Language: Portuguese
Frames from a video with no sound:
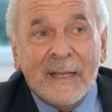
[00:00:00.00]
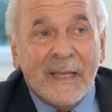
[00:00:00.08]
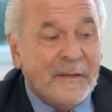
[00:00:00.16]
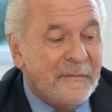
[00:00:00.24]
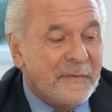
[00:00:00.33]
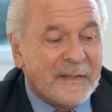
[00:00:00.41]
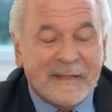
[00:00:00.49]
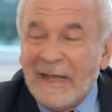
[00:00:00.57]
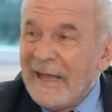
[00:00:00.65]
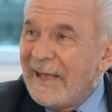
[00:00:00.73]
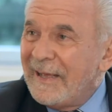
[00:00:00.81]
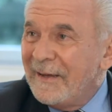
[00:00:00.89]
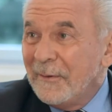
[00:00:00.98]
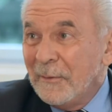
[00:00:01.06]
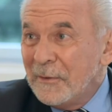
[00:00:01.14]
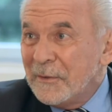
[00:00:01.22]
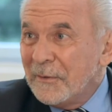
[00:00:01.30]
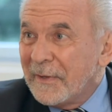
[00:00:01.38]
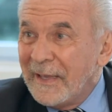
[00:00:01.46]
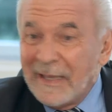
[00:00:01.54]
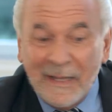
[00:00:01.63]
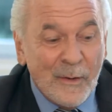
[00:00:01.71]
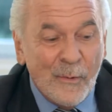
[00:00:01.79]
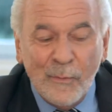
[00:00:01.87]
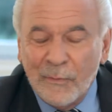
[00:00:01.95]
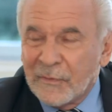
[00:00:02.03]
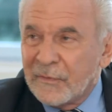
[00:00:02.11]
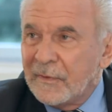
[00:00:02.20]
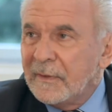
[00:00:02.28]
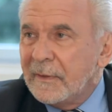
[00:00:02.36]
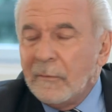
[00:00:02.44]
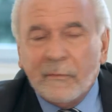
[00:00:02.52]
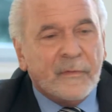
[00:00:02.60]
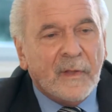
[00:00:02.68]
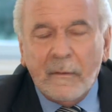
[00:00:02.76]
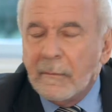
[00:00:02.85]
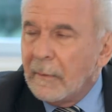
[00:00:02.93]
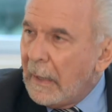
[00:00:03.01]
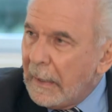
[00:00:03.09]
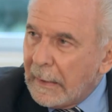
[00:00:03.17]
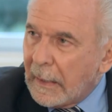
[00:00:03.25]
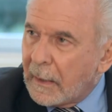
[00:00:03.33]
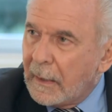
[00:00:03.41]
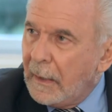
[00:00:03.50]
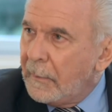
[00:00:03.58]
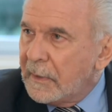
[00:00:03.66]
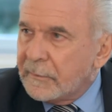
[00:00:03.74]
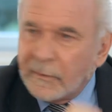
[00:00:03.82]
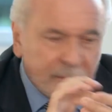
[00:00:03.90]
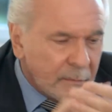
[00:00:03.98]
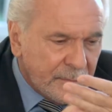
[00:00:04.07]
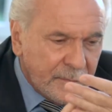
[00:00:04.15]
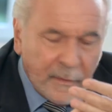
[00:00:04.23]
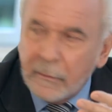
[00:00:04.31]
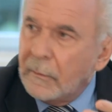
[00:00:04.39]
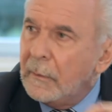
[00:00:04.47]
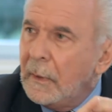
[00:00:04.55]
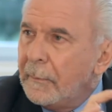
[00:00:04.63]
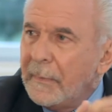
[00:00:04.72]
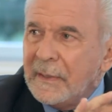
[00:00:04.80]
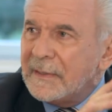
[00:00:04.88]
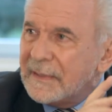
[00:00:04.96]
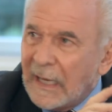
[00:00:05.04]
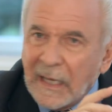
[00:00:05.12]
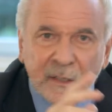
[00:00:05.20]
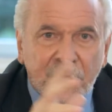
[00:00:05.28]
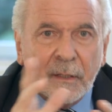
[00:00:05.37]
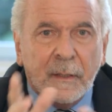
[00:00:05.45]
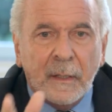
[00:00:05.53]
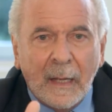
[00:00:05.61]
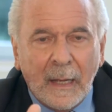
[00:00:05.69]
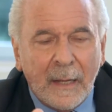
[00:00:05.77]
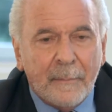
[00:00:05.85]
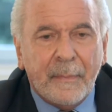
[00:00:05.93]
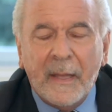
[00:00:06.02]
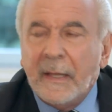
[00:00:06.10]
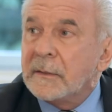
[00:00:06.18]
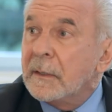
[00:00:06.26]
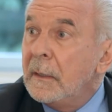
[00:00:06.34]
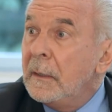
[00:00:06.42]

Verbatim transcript: Evitar hoje o quê? Luz. Então, celular na cama, as pessoas ficam, mensagem, televisão.